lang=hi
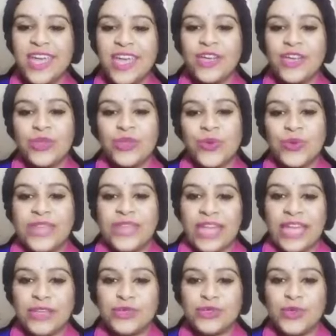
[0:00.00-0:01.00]
तो थैंक यू
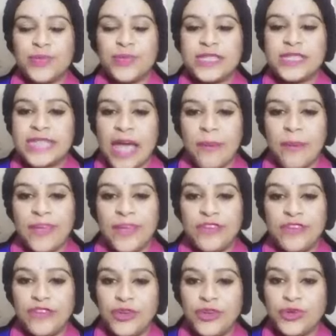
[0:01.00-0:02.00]
सो मच कि आप मेरी
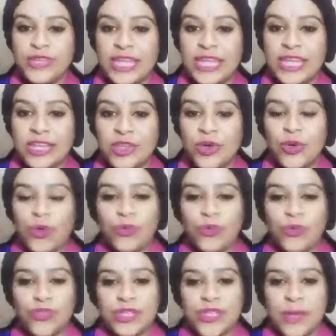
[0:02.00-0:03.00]
वीडियो देखते हो
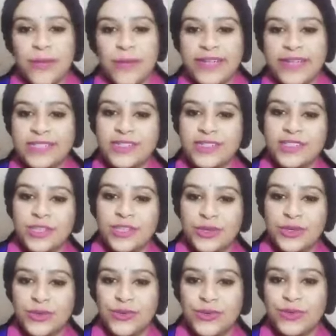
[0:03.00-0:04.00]
मुझे कमेंट करते हो